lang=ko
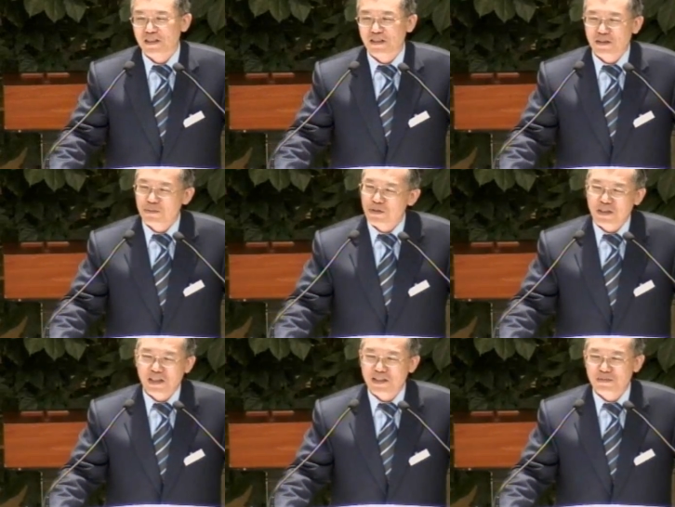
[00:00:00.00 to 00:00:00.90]
그런
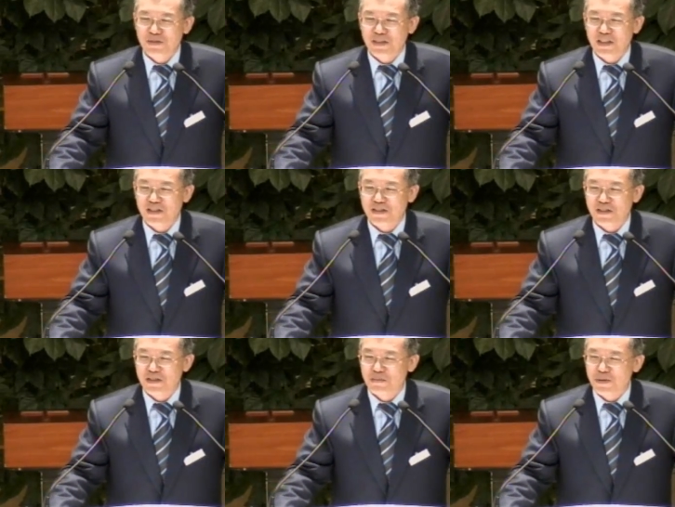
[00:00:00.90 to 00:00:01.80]
위대한 인물이 된
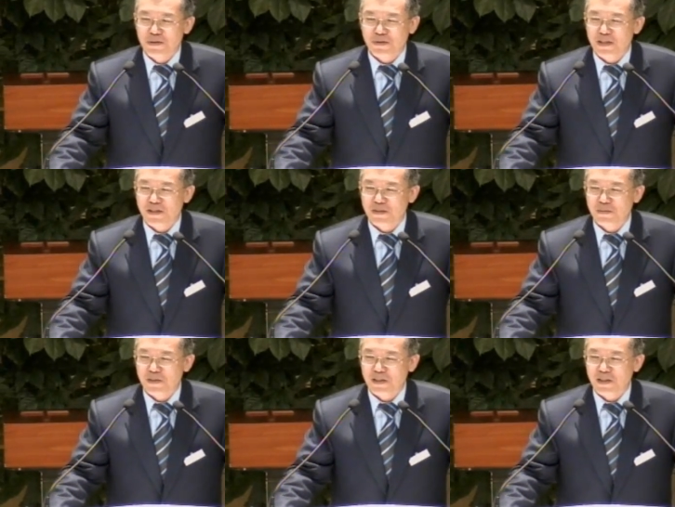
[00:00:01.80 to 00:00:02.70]
것을 볼 수가
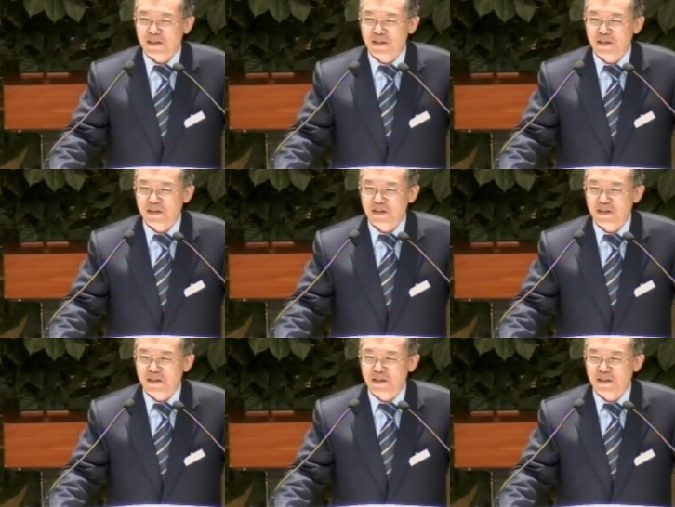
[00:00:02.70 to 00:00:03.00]
있습니다.